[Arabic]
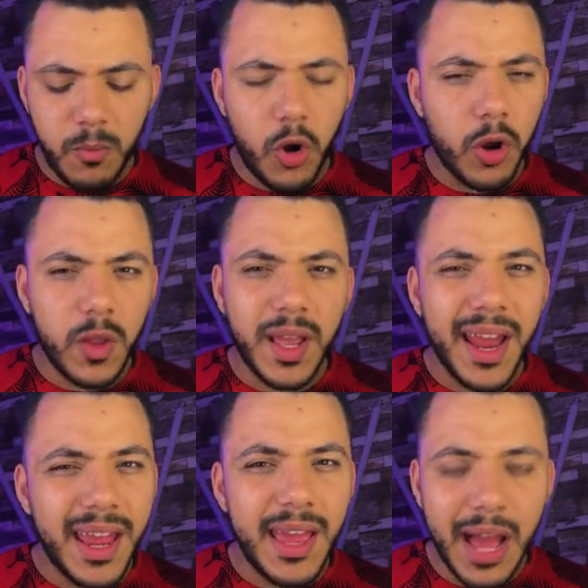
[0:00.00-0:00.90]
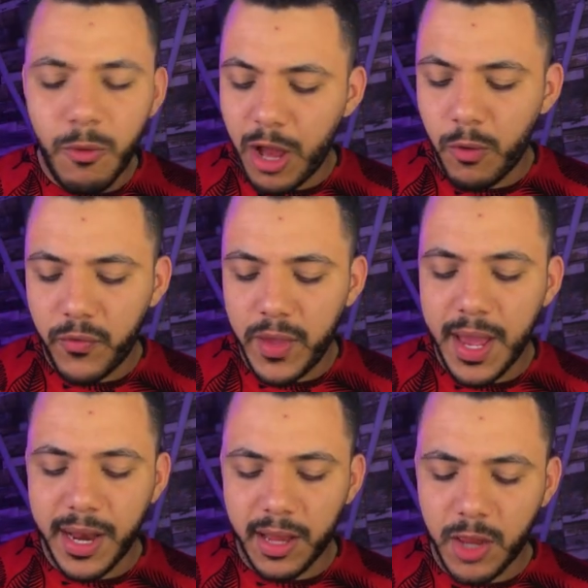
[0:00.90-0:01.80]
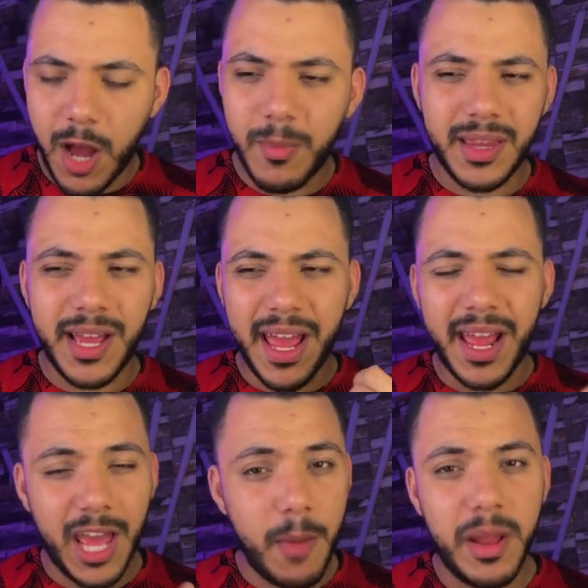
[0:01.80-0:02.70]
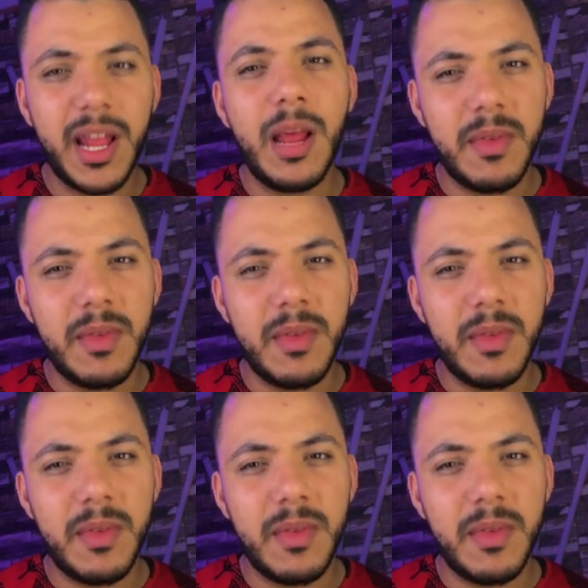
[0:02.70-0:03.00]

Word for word: البهارات غنيه قوي قوي فيه يعني طعم الدجاج جامد كده